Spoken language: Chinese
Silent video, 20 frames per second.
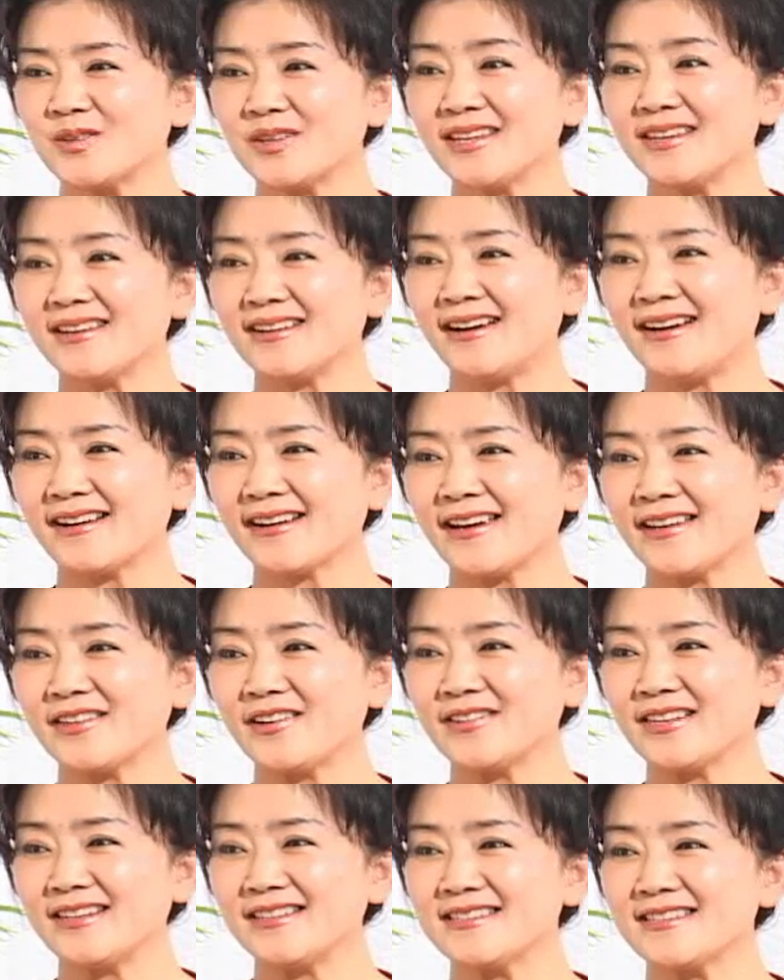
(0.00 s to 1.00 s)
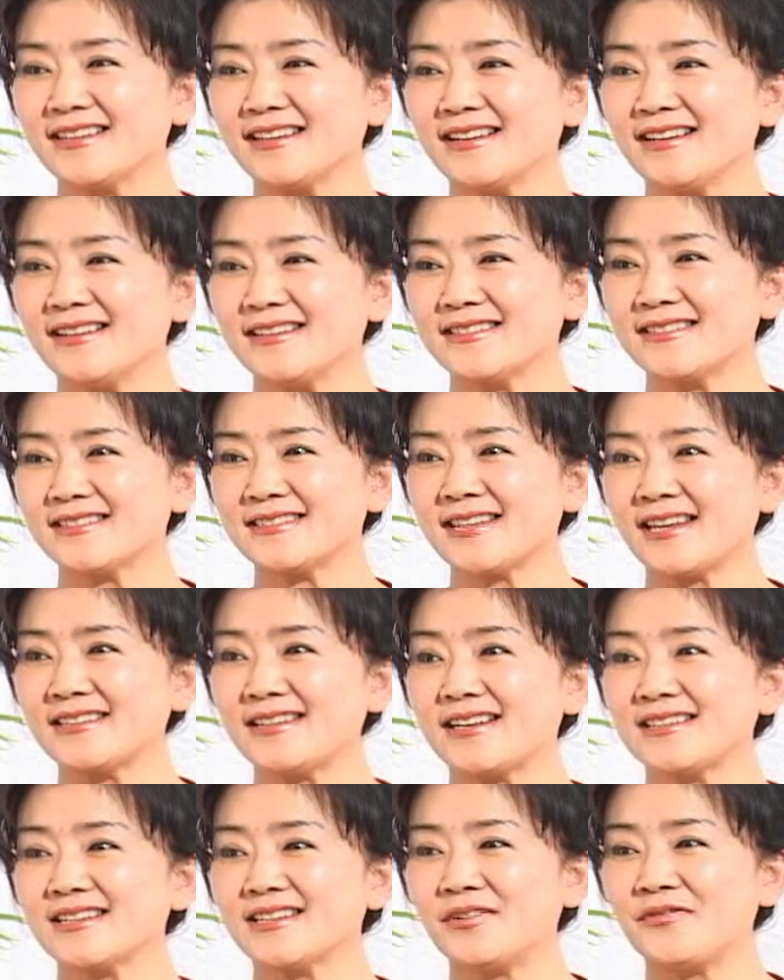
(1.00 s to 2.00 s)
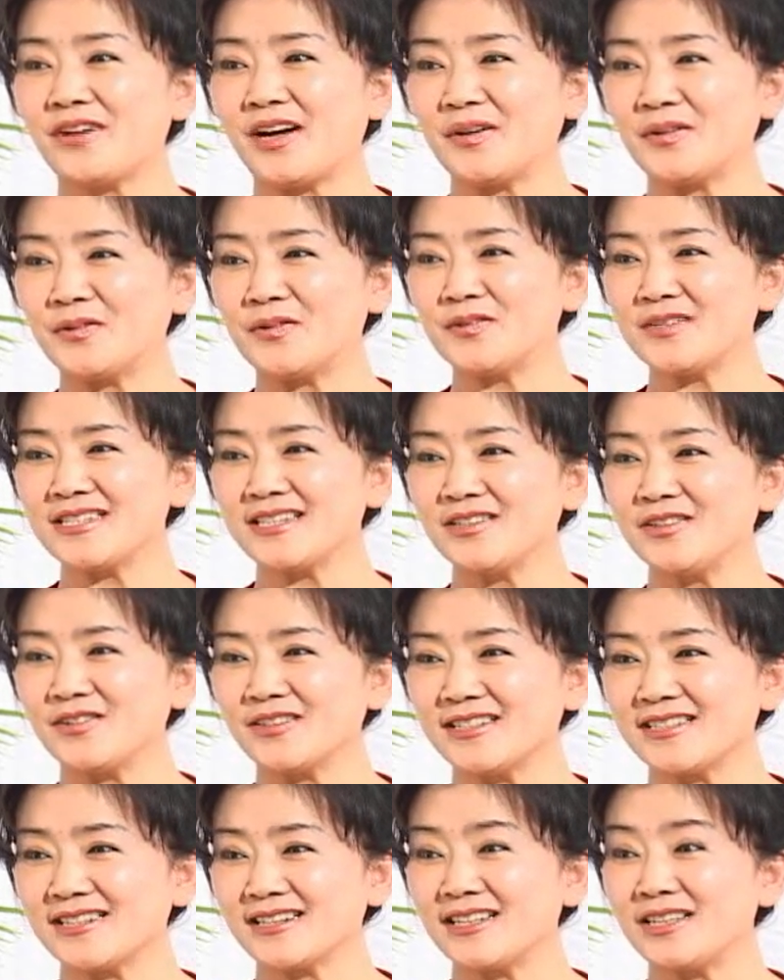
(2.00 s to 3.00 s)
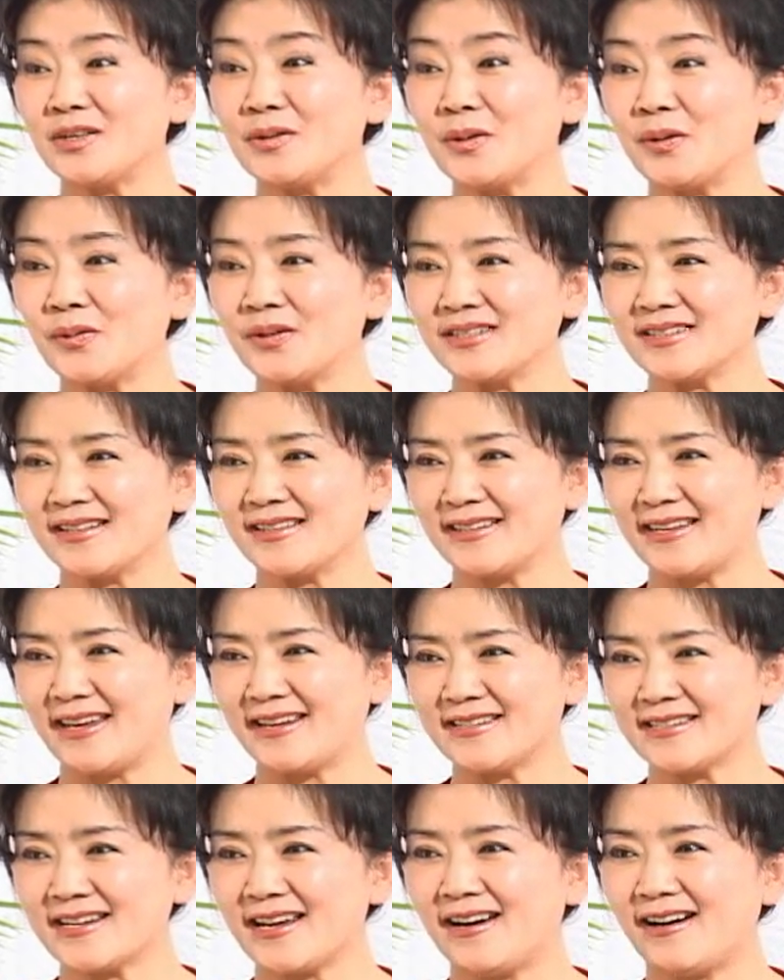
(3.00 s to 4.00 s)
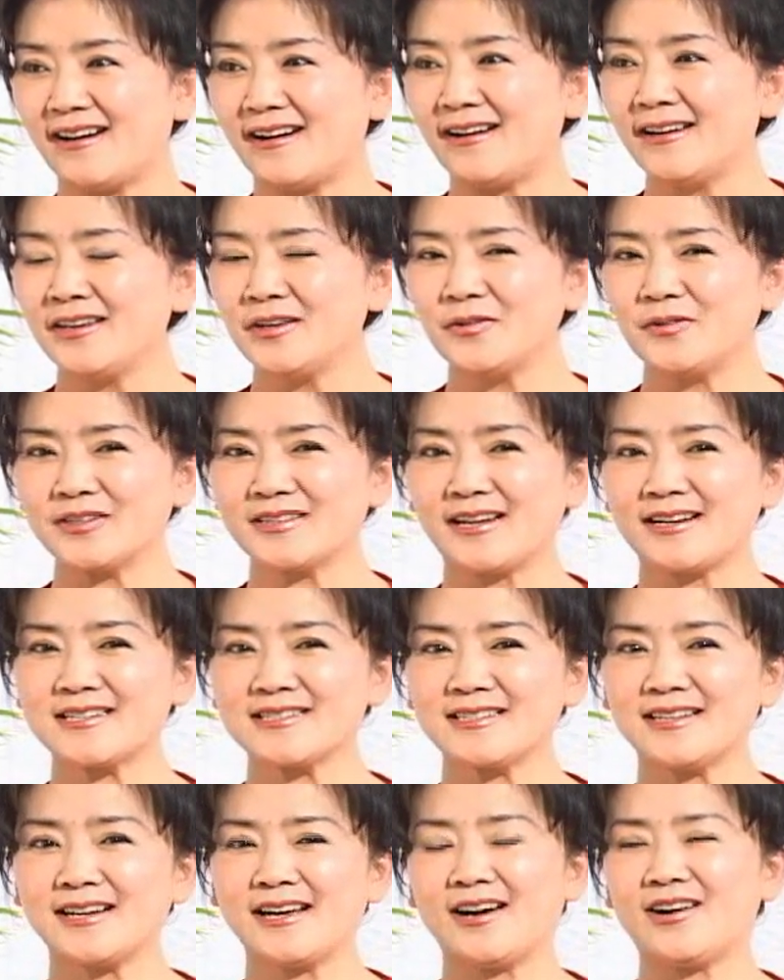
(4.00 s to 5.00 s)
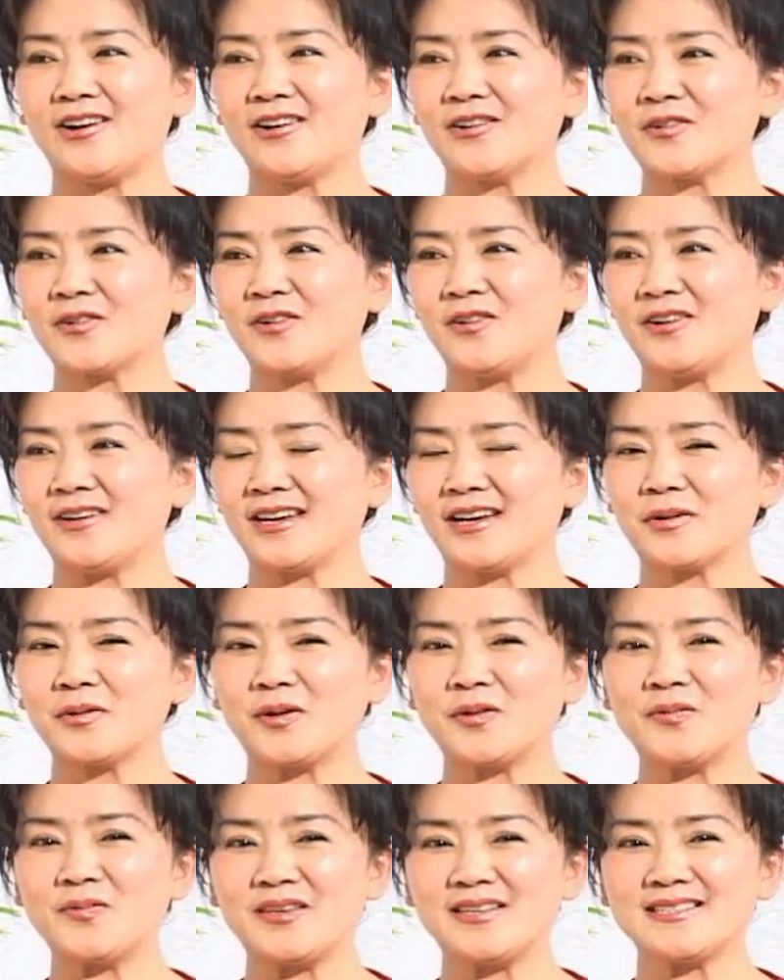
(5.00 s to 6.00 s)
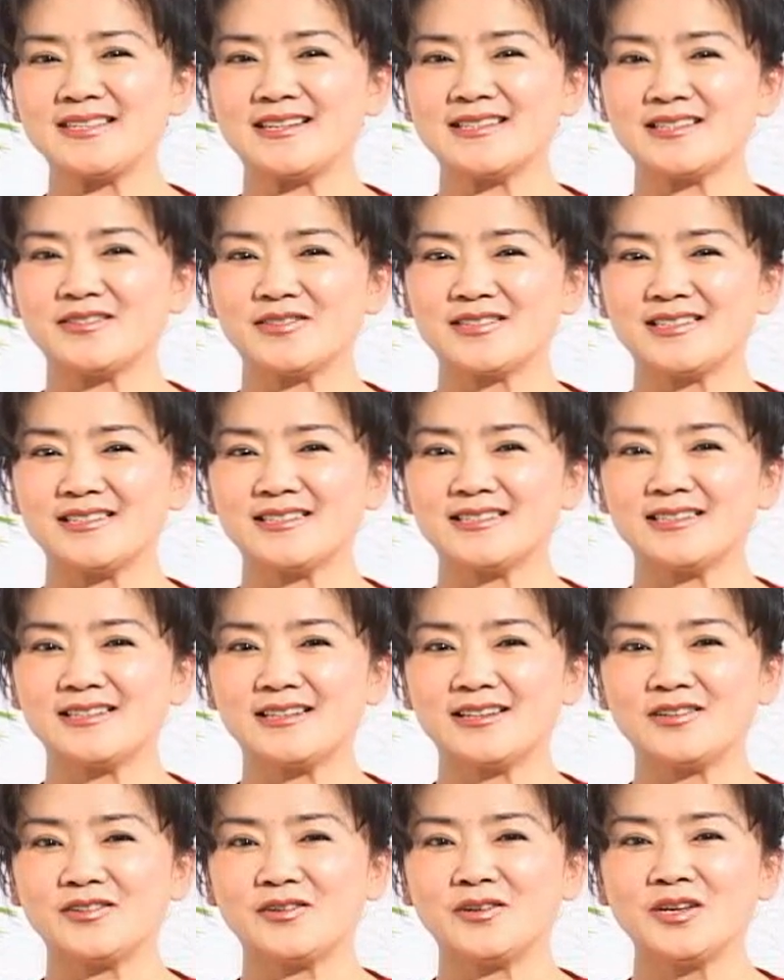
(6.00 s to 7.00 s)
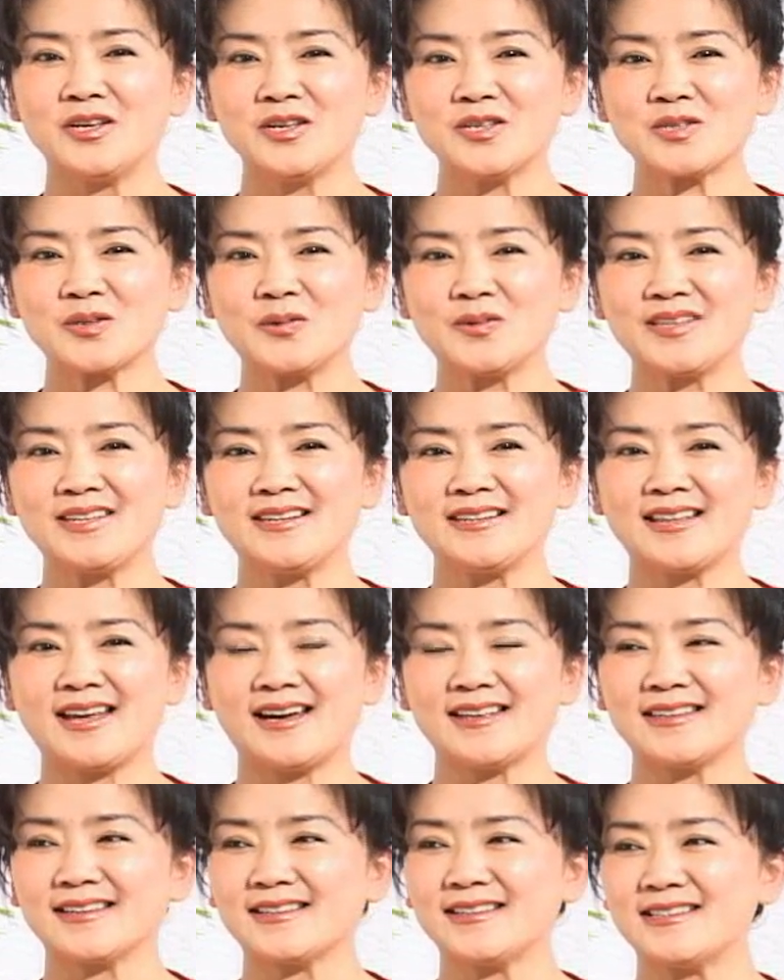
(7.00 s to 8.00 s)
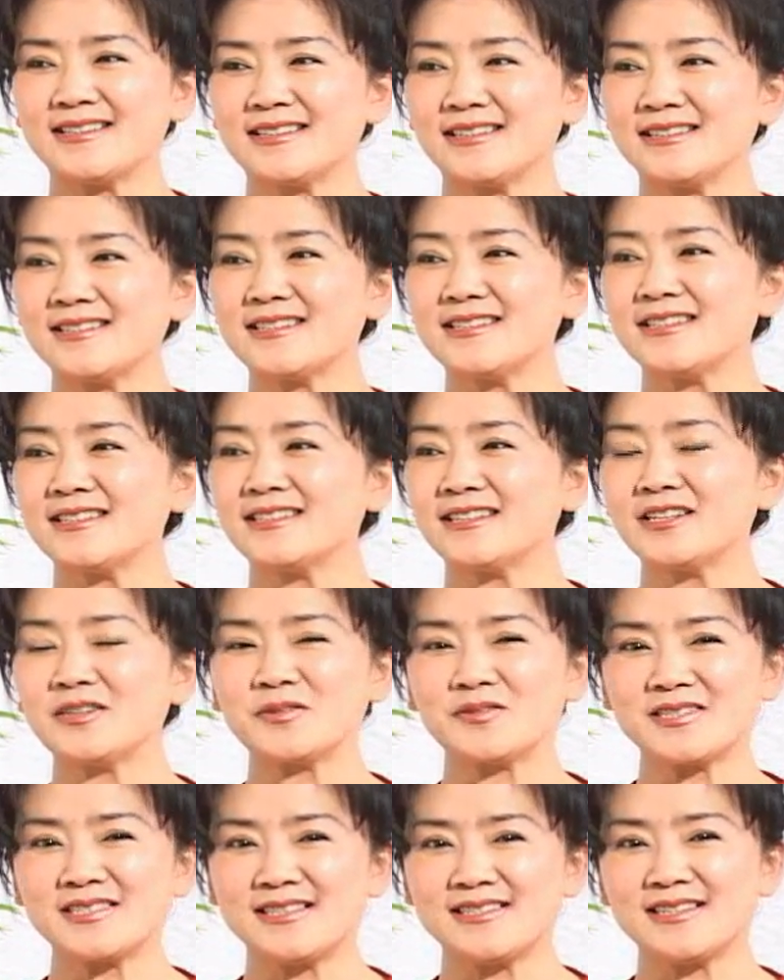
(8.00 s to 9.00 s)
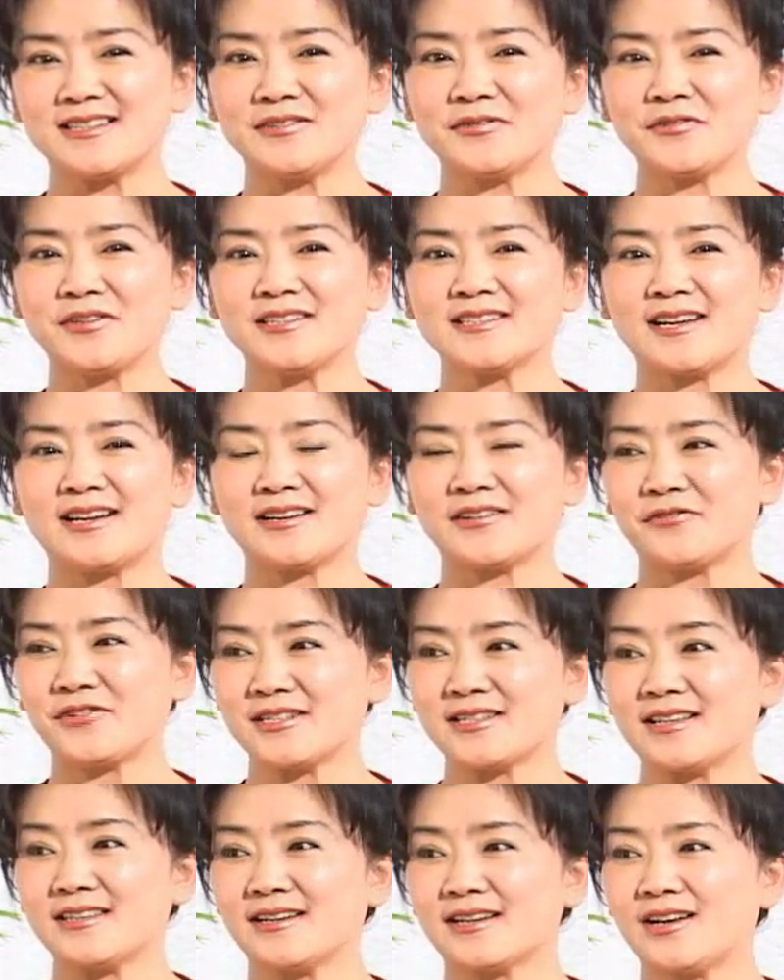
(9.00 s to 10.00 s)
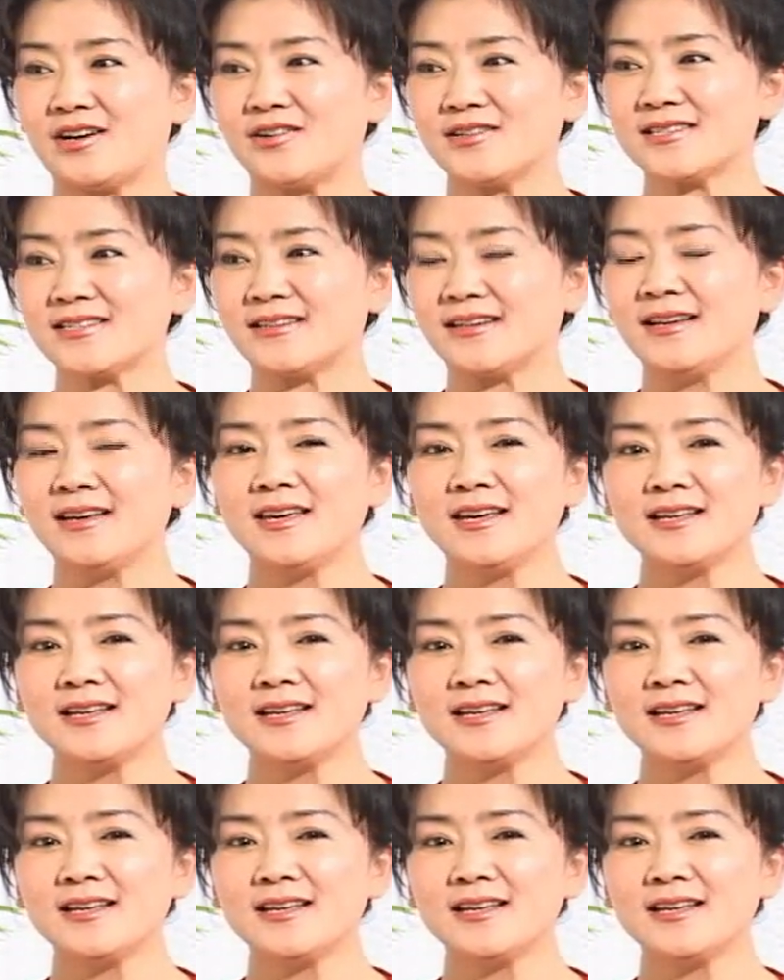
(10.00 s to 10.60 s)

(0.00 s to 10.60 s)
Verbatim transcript: 昨天啊看到您这个参加这个法轮功之友的这个音乐会上的演唱啊，我当时一看啊，哎呀，关谷敏先生，我真是能够重听他的歌声，真是那种心情非常非常的高兴。